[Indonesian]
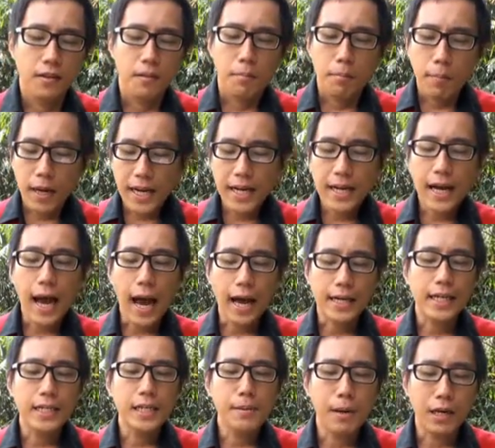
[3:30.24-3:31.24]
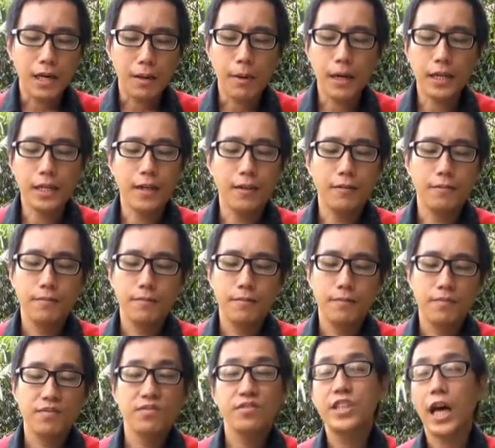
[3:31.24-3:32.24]
Mereka ada di mana-mana
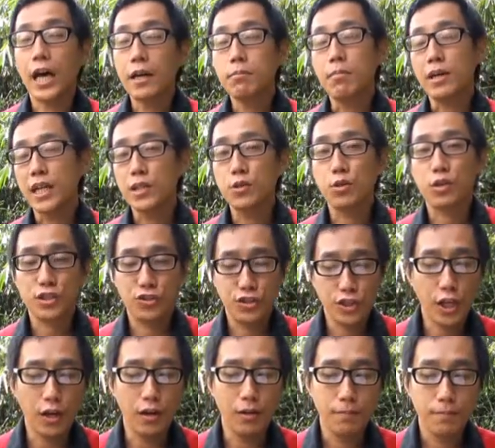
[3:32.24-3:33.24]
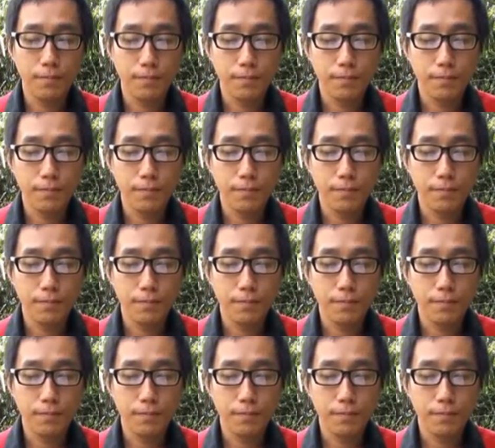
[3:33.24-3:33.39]
dan begitu kecil.